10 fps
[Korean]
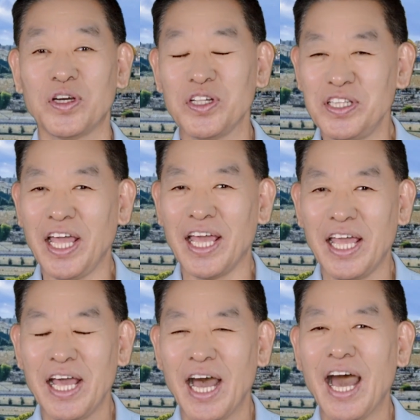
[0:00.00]
그런데
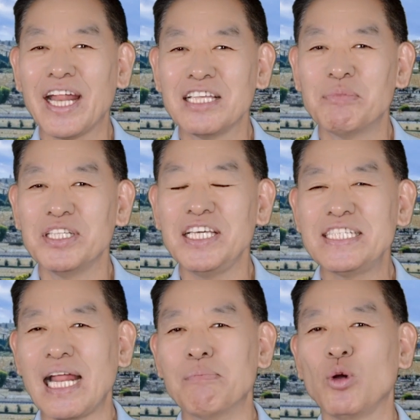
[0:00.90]
하나님은 이
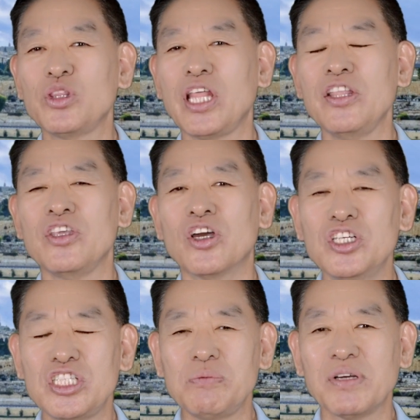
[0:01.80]
잘못된
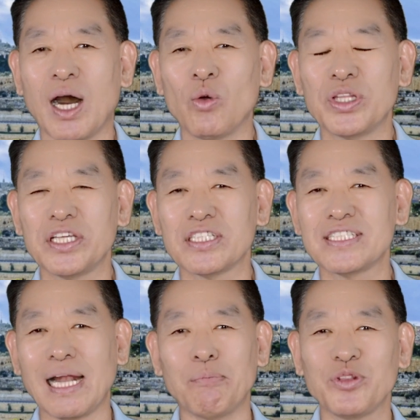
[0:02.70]
열심 가운데서
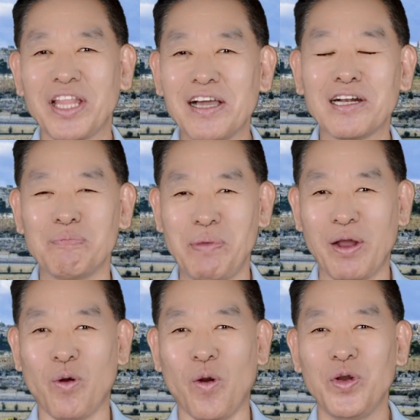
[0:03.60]
잘못된 것을
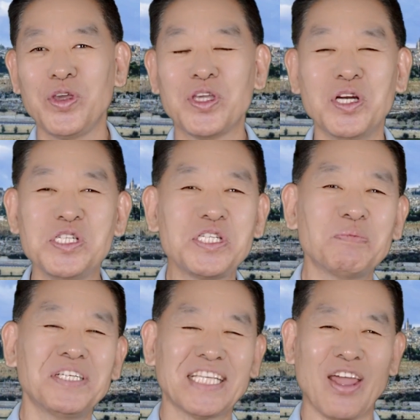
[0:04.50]
빼고
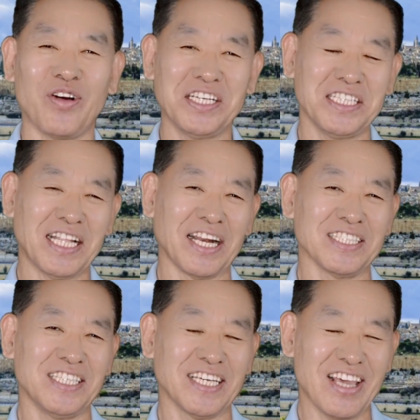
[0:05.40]
열심을 사용하신다는
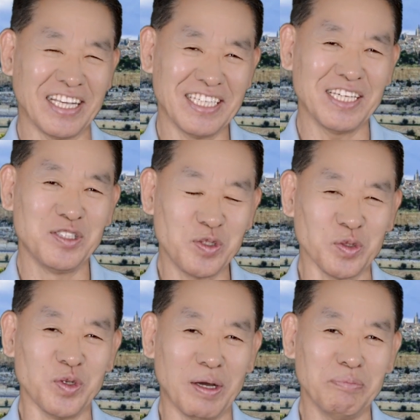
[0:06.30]
것이 굉장히
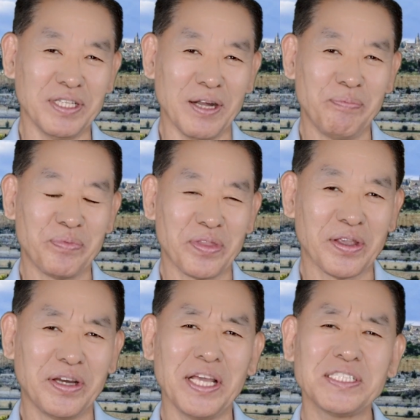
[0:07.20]
중요합니다.
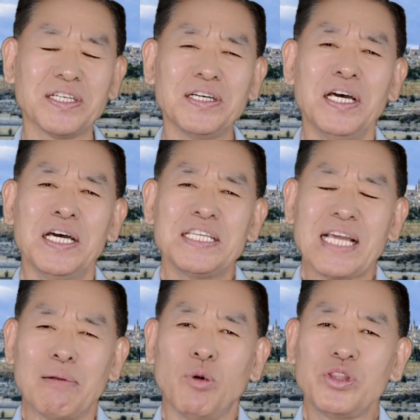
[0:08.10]
그래서 그
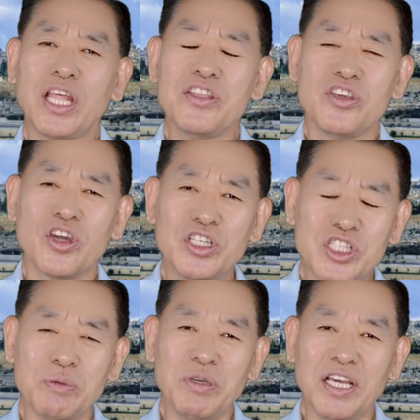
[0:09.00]
잘못된
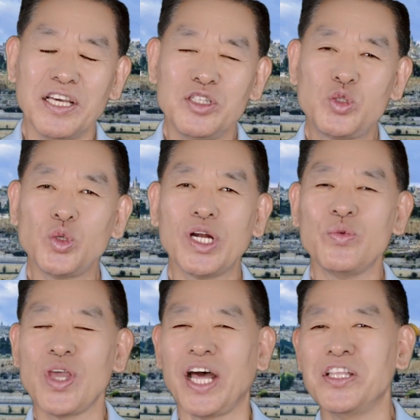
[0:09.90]
열심이
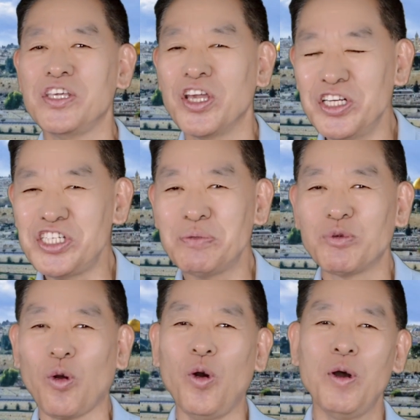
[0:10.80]
주를 위한
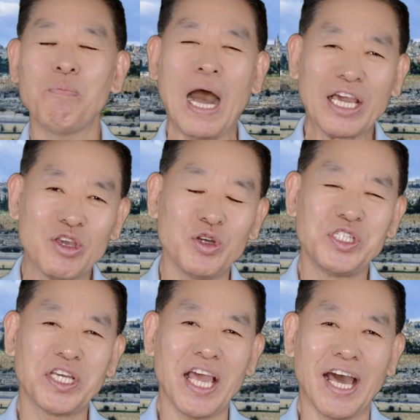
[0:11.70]
열심으로
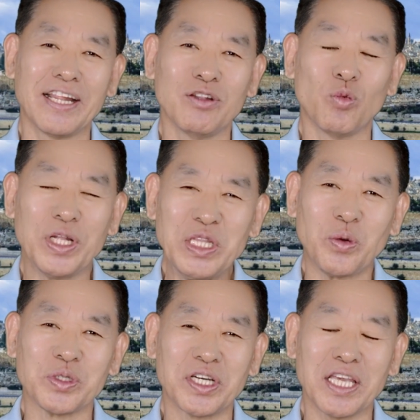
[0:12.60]
바뀌어지게 하는
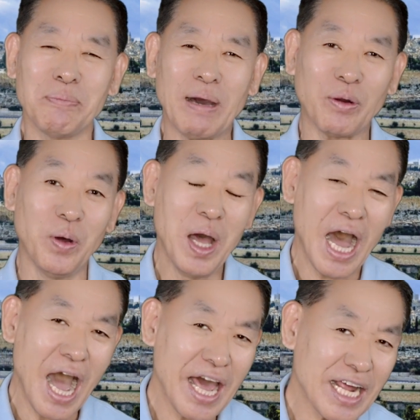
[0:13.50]
원동력이 바로
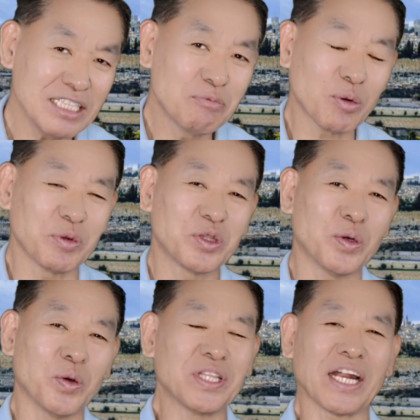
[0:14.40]
하나님으로부터
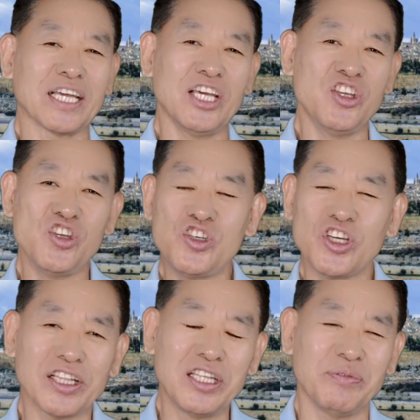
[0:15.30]
온다는 거예요.
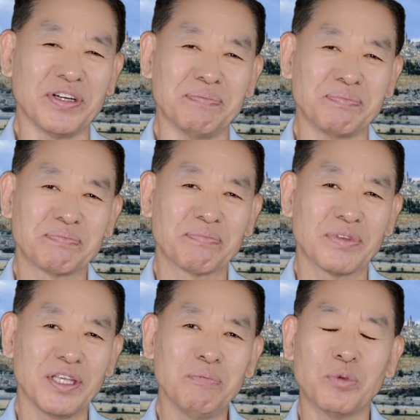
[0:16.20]
이니셔티브는,
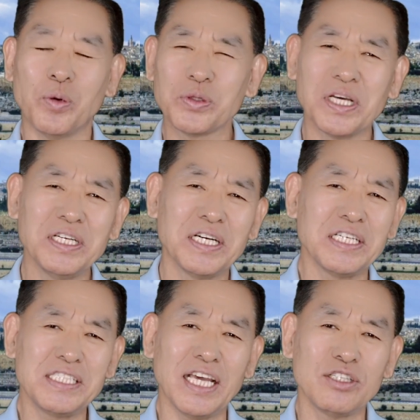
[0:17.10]
이 모든
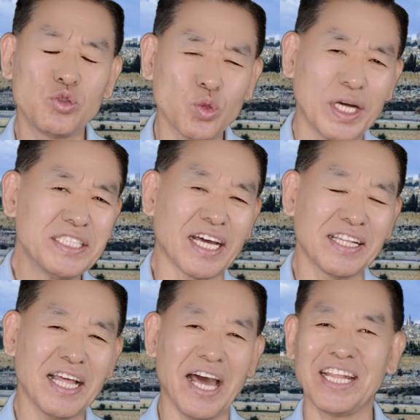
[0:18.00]
것의
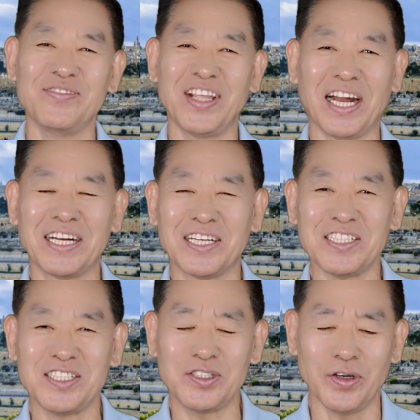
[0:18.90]
주관자는 하나님이라는
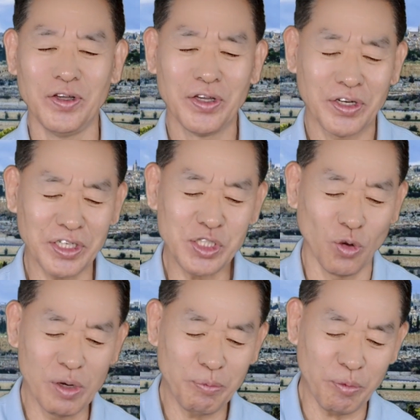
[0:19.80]
것이죠. 그것이
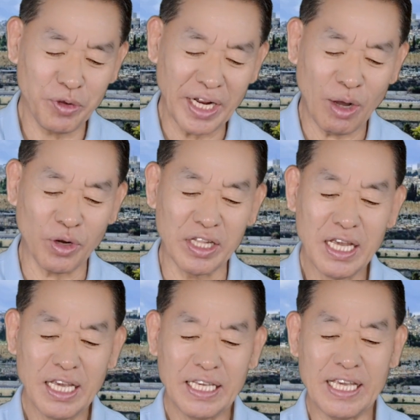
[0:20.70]
오늘 본문에 나오는
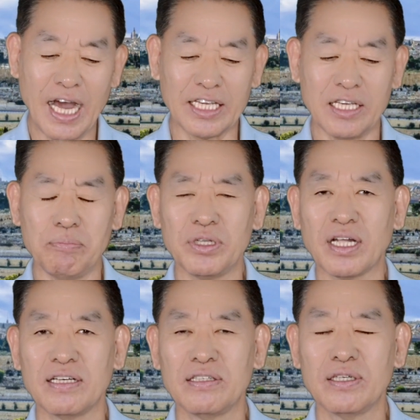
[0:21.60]
이야기입니다.